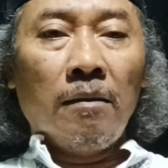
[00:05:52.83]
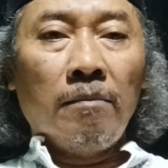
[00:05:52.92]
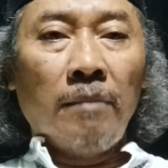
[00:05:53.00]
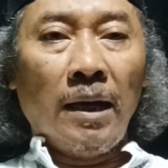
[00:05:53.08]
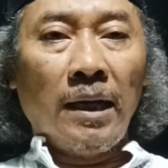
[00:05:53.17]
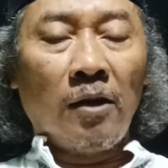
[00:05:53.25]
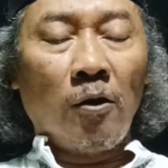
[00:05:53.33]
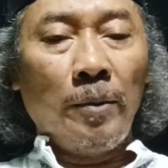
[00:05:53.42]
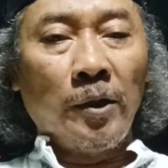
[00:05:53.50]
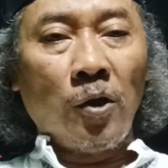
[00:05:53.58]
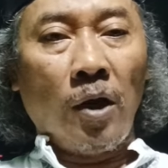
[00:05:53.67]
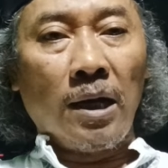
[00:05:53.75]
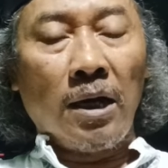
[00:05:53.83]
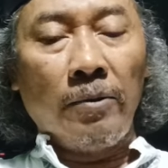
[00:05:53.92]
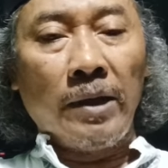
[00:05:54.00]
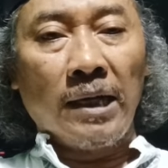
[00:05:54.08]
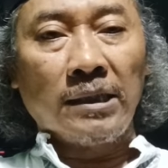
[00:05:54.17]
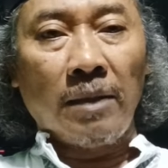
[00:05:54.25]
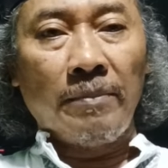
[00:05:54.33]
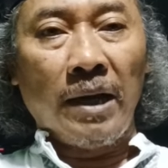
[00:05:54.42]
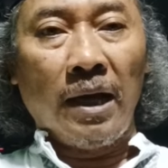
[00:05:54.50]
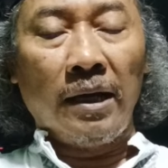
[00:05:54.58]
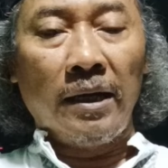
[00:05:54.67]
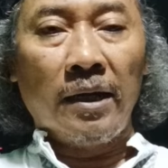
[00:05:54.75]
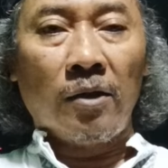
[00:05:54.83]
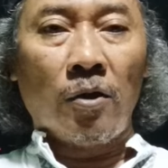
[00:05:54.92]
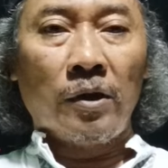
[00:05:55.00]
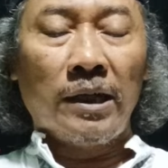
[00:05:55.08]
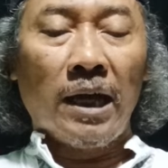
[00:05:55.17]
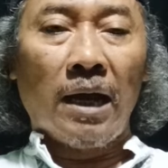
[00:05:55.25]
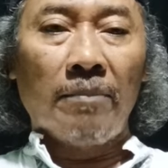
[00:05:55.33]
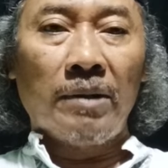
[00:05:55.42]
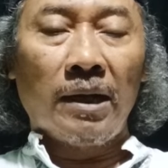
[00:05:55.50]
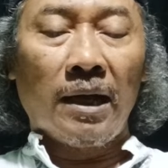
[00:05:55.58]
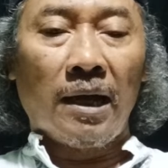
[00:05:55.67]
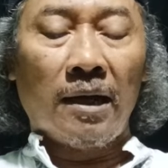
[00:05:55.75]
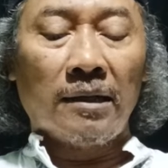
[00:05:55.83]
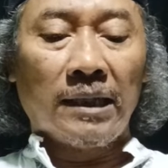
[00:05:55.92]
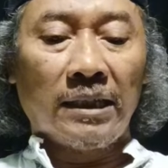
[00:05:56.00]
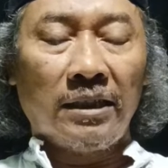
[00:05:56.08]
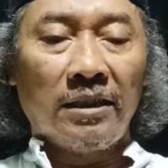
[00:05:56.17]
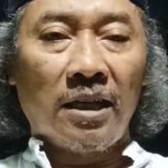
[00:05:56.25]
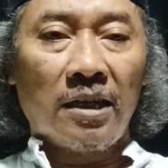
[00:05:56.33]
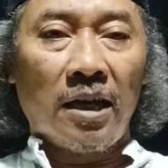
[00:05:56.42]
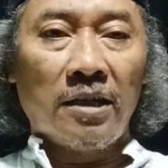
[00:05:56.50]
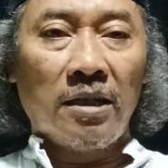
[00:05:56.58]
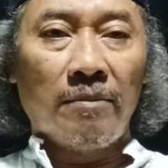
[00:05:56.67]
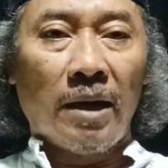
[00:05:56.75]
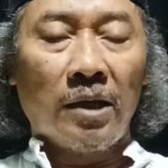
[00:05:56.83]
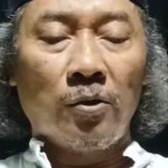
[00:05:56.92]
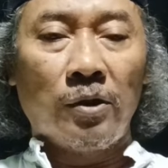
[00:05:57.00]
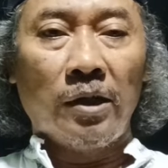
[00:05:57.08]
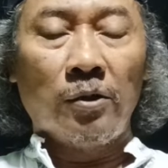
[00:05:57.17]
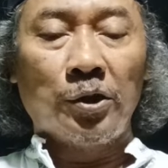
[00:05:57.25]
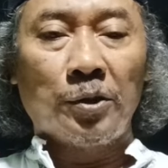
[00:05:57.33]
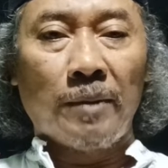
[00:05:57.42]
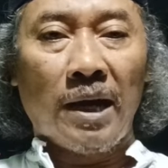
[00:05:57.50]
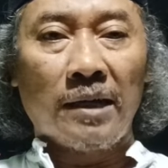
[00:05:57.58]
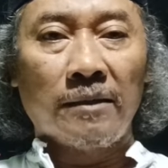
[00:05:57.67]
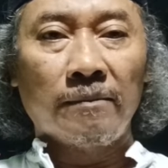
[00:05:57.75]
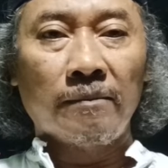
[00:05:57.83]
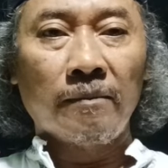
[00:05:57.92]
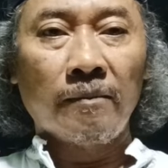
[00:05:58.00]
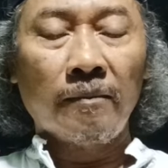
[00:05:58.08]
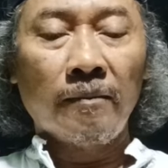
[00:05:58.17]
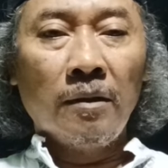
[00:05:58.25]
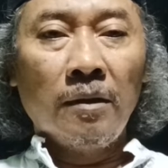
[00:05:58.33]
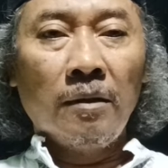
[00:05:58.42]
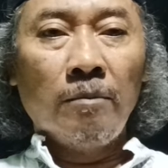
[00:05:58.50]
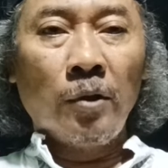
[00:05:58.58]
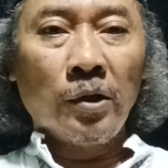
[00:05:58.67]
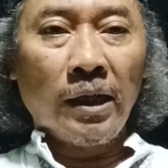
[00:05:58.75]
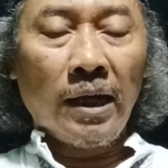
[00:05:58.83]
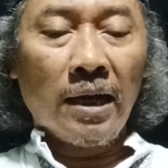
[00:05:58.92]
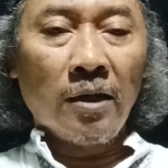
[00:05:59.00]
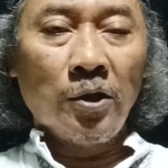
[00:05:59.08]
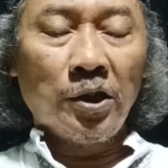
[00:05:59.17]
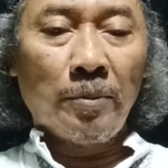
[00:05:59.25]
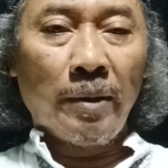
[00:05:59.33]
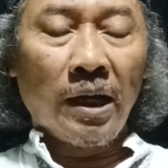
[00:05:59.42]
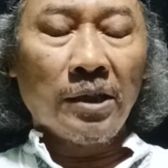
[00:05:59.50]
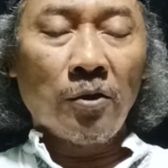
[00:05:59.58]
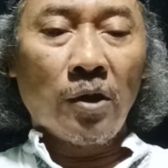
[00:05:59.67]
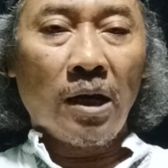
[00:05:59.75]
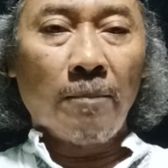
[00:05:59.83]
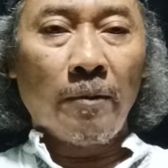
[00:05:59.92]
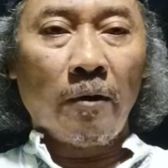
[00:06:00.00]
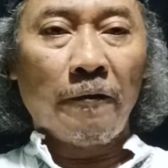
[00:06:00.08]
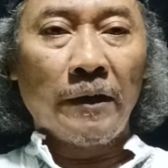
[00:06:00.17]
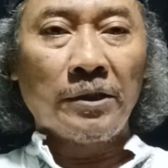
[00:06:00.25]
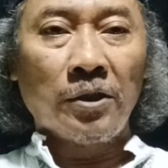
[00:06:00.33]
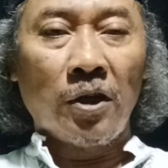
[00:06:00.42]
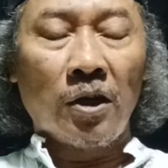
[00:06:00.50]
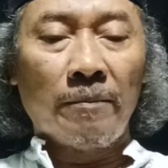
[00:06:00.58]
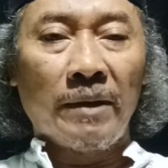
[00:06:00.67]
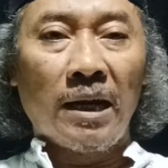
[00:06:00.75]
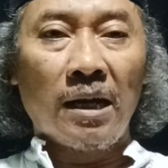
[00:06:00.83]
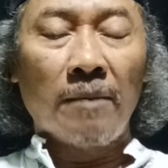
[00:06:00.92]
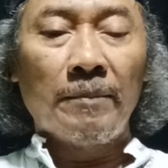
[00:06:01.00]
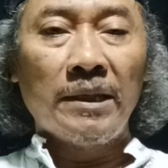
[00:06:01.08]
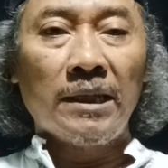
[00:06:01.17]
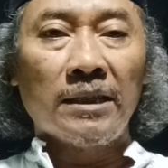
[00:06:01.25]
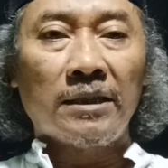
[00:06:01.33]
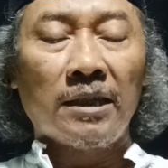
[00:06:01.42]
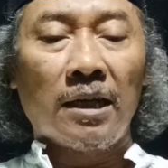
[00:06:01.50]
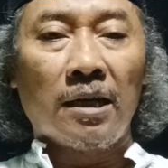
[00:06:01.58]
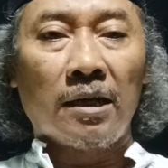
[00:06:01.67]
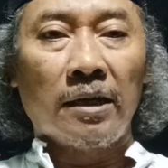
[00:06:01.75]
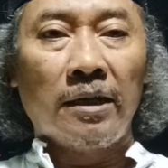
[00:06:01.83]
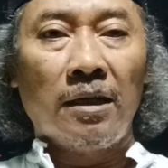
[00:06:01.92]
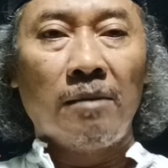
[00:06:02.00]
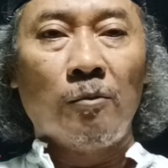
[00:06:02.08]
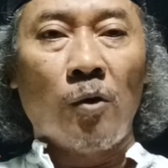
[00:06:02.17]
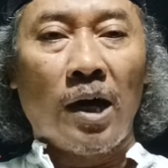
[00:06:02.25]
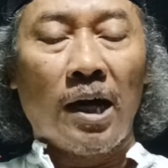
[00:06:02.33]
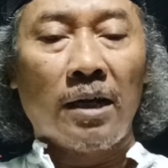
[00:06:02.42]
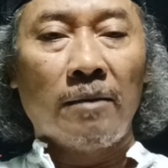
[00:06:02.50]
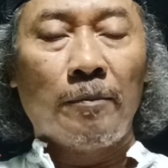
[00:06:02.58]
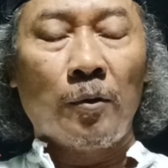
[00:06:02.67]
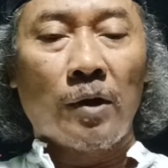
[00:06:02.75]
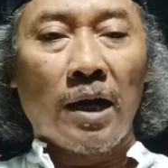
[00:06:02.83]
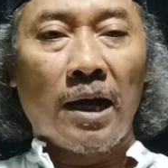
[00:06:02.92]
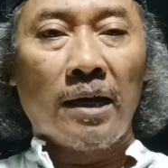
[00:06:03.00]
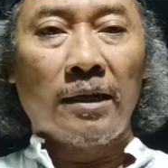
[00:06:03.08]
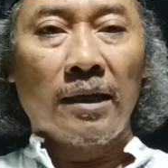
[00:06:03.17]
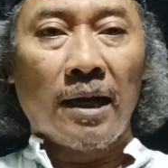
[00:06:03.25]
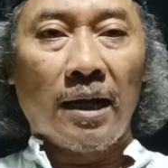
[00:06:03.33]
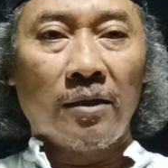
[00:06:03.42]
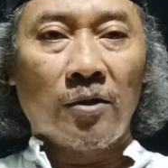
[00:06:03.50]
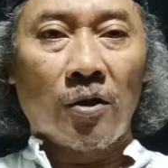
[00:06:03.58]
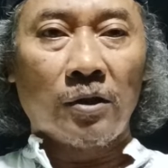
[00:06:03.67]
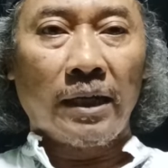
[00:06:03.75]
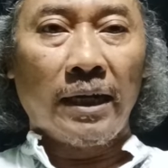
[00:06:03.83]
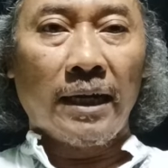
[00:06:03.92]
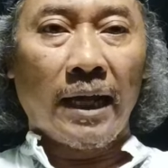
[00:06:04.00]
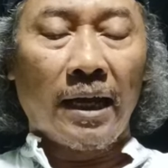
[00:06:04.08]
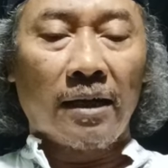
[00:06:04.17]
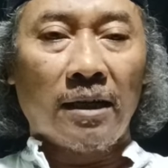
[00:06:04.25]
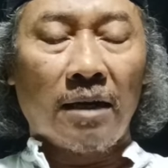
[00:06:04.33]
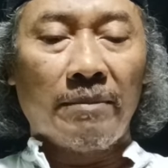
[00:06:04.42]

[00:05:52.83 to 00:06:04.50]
Mana Robito Alawiyah sampai hari ini kok diam dengan tesisnya Kiai Madudin Usman? Buktikan lu sebagai seorang profesor menanggapinya secara keilmuan bukan dengan doktriner dan